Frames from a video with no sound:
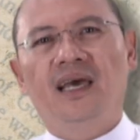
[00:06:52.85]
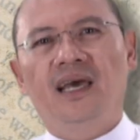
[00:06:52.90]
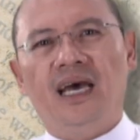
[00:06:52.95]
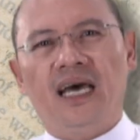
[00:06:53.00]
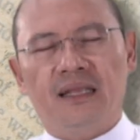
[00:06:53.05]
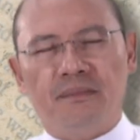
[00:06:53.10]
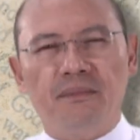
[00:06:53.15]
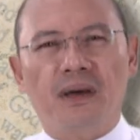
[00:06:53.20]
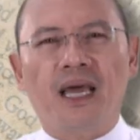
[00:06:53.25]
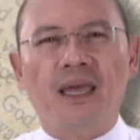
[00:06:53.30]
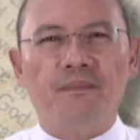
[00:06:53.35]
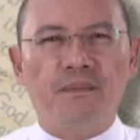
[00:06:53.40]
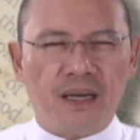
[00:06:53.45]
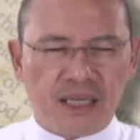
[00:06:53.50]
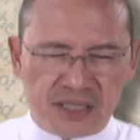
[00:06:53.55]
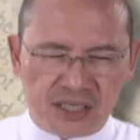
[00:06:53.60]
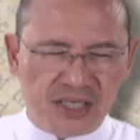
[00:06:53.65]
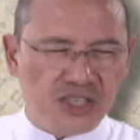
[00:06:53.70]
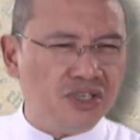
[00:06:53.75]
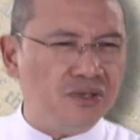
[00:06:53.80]
at
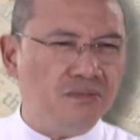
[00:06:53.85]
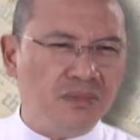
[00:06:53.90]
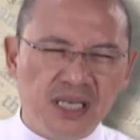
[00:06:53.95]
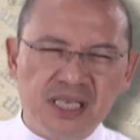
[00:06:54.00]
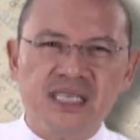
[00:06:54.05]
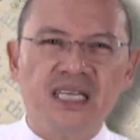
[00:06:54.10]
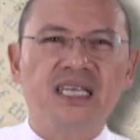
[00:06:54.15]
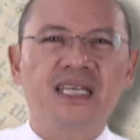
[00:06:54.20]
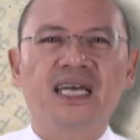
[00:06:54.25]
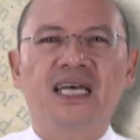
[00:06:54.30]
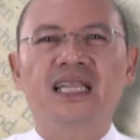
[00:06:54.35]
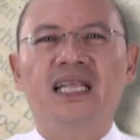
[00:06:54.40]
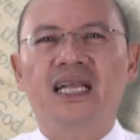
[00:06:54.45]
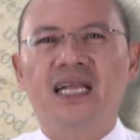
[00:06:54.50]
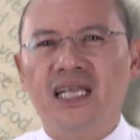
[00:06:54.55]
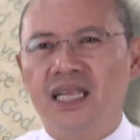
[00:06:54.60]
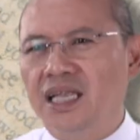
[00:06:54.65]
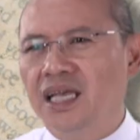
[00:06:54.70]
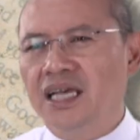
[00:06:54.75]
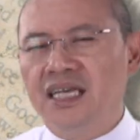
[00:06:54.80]
makipagchismisan ka na
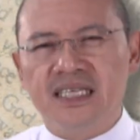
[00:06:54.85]
rin.